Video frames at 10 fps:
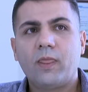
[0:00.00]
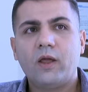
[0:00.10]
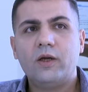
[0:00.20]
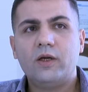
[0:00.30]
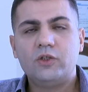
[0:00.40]

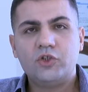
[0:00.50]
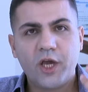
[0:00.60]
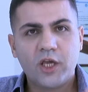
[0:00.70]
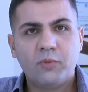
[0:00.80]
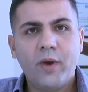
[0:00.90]
e,
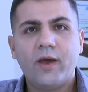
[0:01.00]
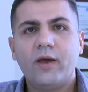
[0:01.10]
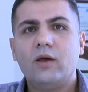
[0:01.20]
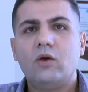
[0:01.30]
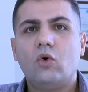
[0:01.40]
çekme
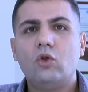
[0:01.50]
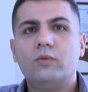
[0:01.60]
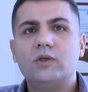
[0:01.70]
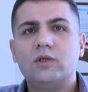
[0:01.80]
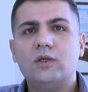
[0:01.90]

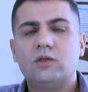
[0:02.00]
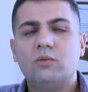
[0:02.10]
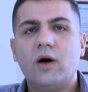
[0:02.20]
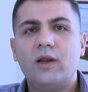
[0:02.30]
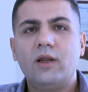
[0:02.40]
olması
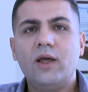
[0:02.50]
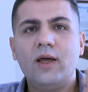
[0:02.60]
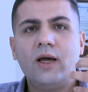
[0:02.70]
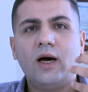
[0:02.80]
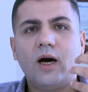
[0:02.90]
itibariyle
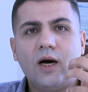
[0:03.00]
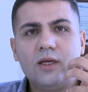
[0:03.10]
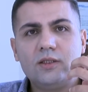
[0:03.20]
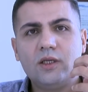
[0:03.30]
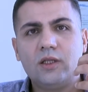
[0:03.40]

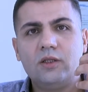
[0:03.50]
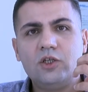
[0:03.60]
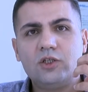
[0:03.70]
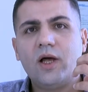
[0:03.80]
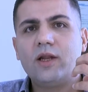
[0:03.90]
Ağızdaki
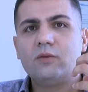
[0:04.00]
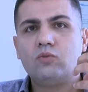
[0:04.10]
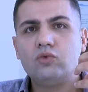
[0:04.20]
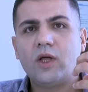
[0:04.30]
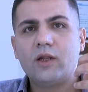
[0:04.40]
dişler
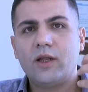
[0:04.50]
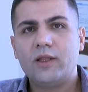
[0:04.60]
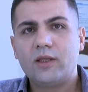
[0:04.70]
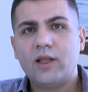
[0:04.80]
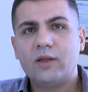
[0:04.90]
bunlardan
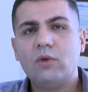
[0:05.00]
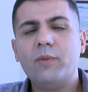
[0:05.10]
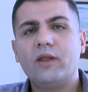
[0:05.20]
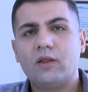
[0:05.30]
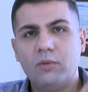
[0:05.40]

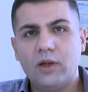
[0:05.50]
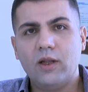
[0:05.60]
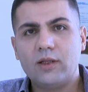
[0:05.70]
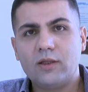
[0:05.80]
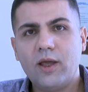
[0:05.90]
etkilenmemekle
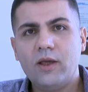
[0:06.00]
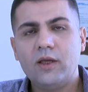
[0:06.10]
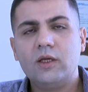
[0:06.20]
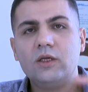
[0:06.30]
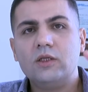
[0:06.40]
birlikte
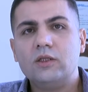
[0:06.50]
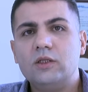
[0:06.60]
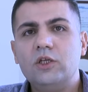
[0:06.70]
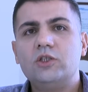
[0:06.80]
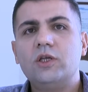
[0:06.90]

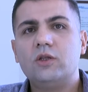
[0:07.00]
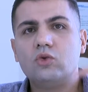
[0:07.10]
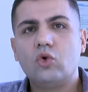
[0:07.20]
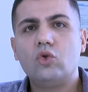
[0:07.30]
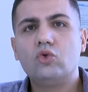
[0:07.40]

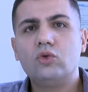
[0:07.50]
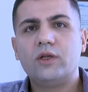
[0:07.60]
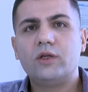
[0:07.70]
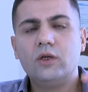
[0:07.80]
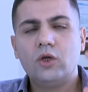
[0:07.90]
dişlerin
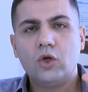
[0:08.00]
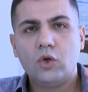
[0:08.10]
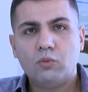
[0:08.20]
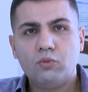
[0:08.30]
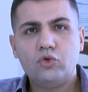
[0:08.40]
dolguları
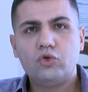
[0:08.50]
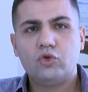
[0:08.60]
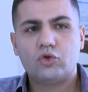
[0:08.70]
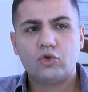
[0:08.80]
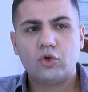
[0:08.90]
bu tür